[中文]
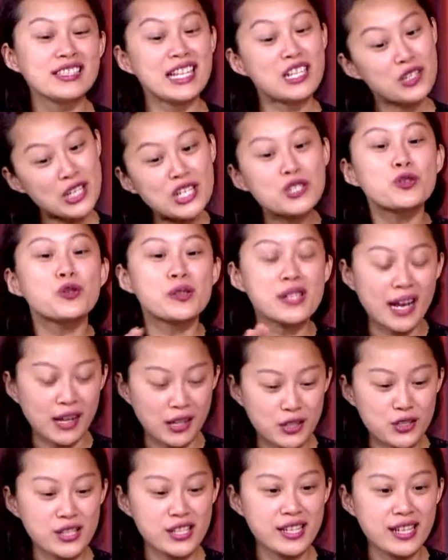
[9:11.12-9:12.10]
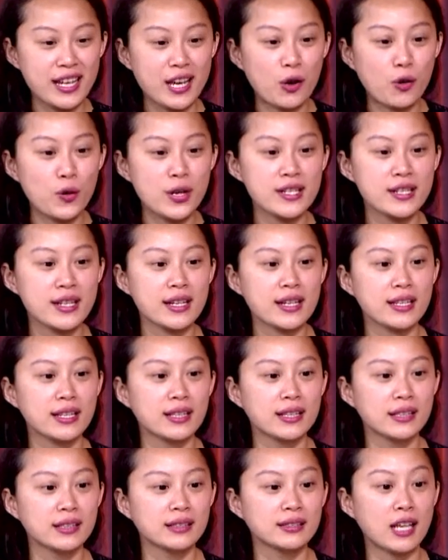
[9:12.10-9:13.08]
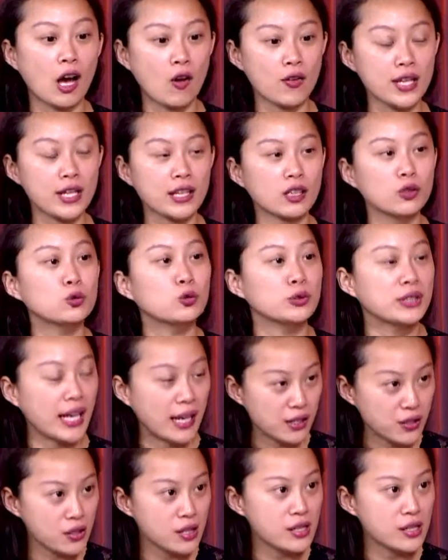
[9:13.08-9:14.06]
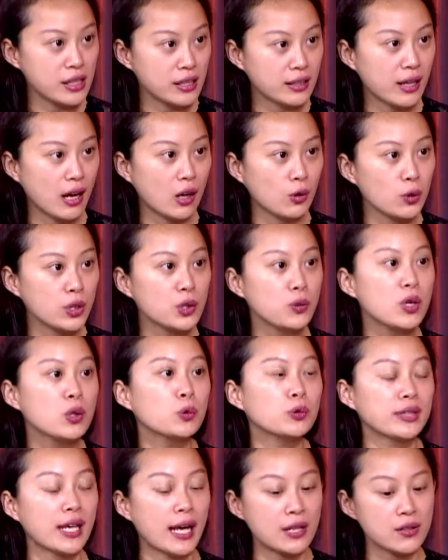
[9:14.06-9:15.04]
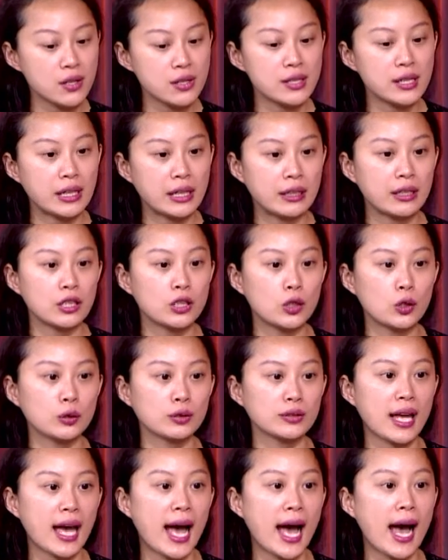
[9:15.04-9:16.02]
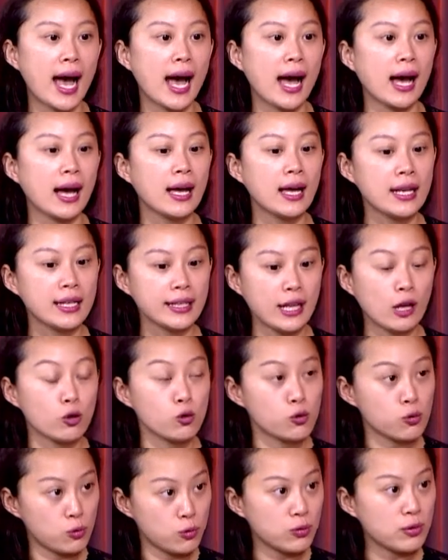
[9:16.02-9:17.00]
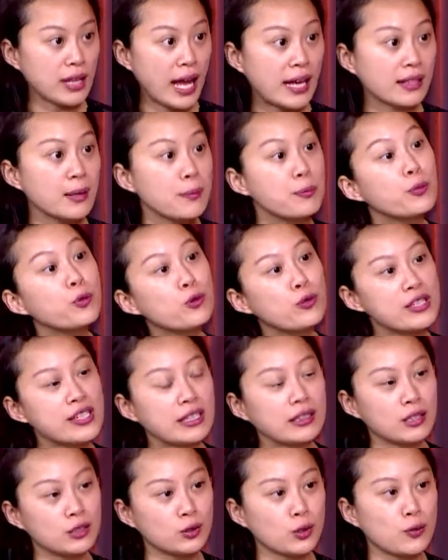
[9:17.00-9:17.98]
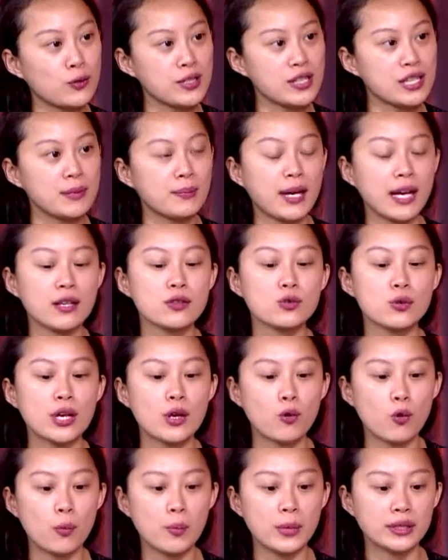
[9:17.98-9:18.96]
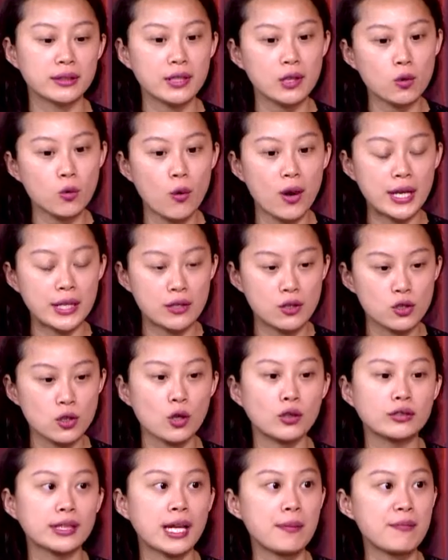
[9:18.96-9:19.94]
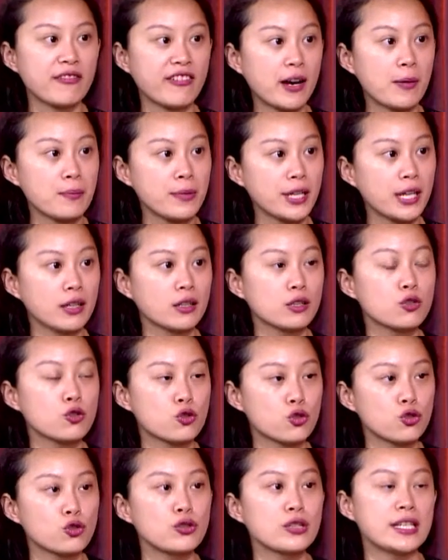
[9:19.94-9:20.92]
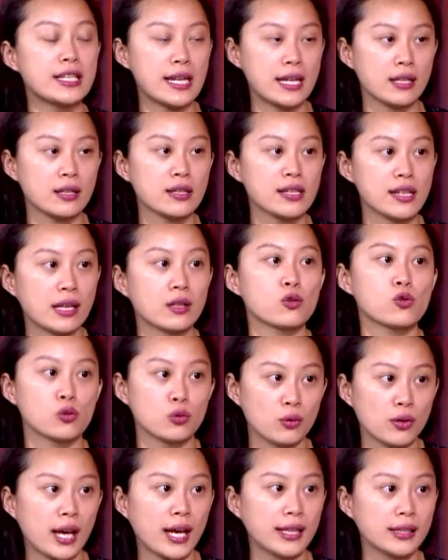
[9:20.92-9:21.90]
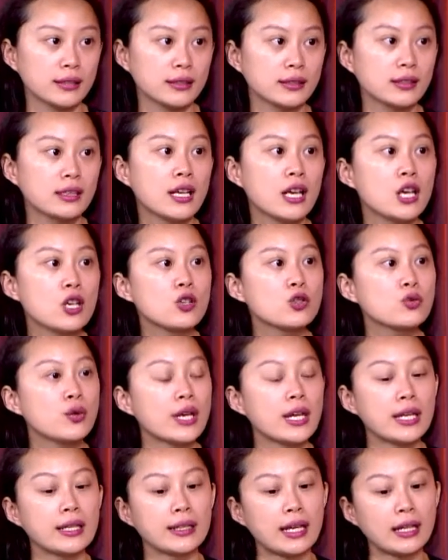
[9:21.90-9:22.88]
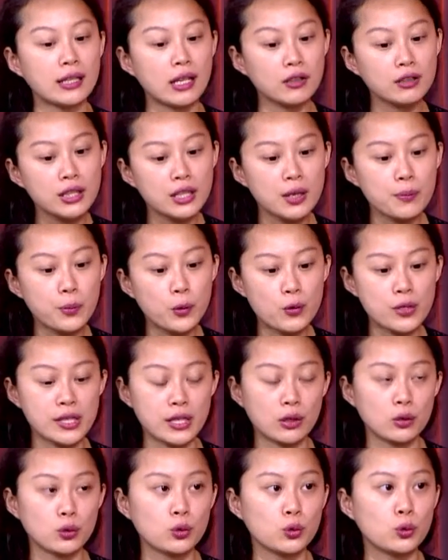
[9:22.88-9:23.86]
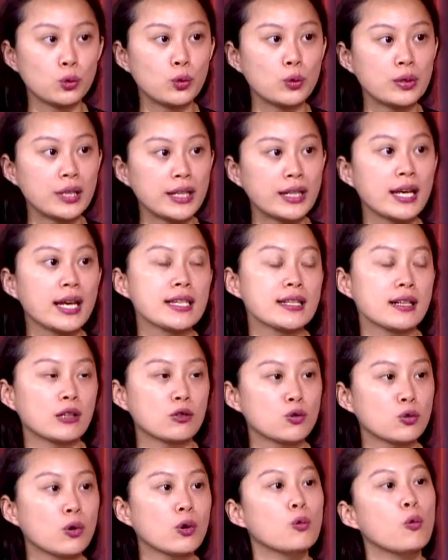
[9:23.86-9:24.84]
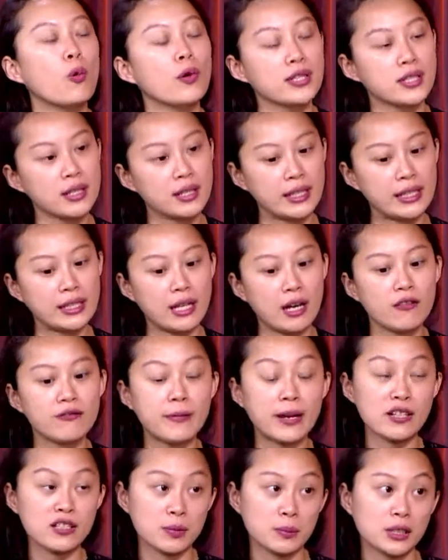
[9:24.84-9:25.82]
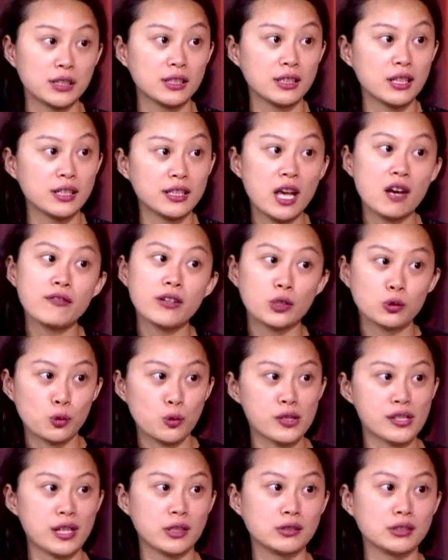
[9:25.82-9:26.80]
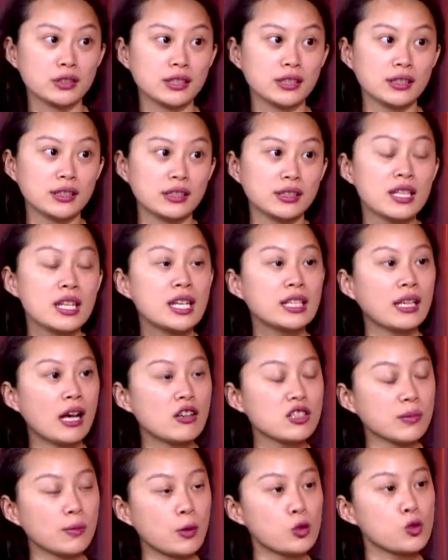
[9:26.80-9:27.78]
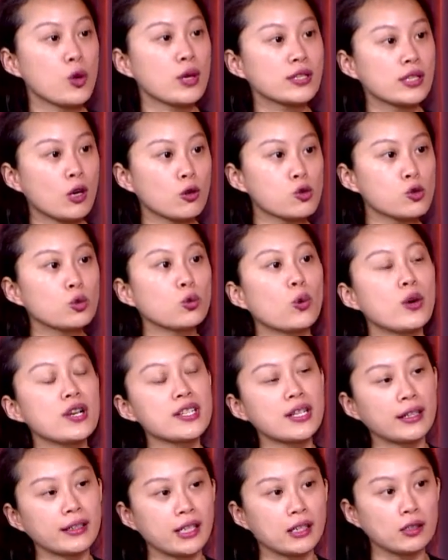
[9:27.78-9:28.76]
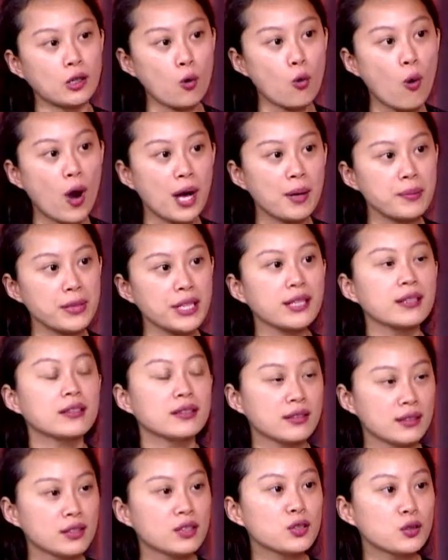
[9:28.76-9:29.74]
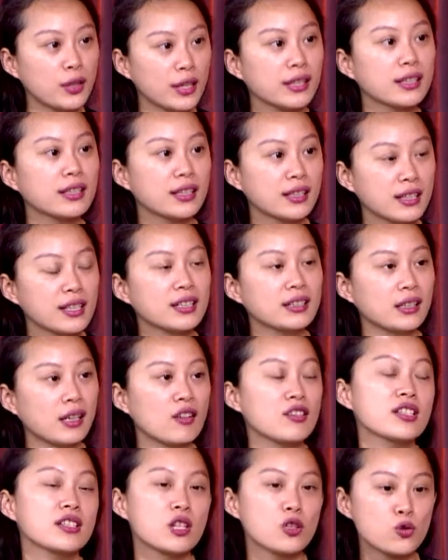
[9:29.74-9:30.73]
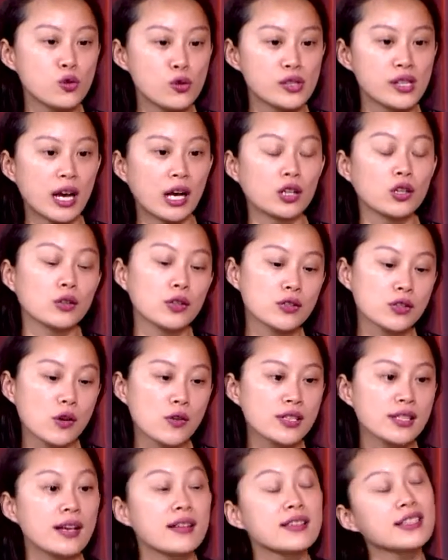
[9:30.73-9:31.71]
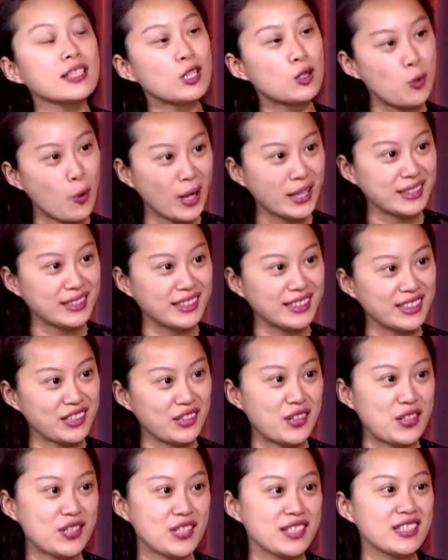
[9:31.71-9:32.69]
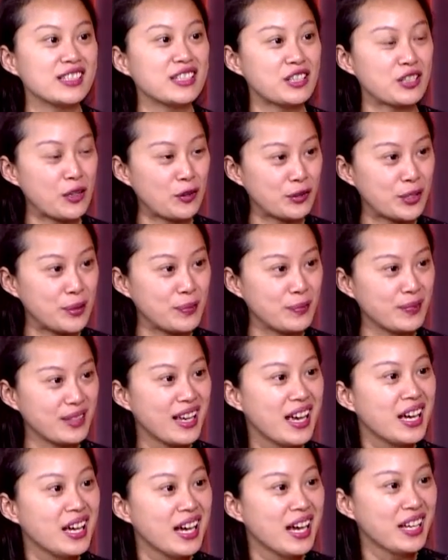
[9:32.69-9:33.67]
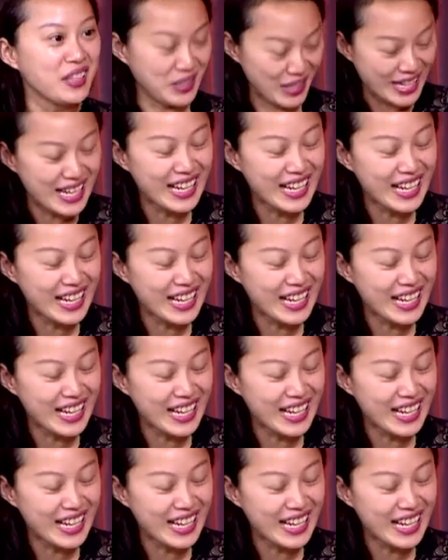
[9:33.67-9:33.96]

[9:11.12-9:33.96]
在进剧场之前，会先跟导演跟舞台设计讨论，因为舞台设计一定有他要。它的布景的东西嘛，所以我们灯光也是从那方面去延展出来的。所以拿到那个布景图，你可以想说，我这里要放什么灯，要放多少灯，然后怎么创造出我想要的画面。对，嗯。然后进了剧场，有的时候是要自己挂灯，有的是有人灯还要自己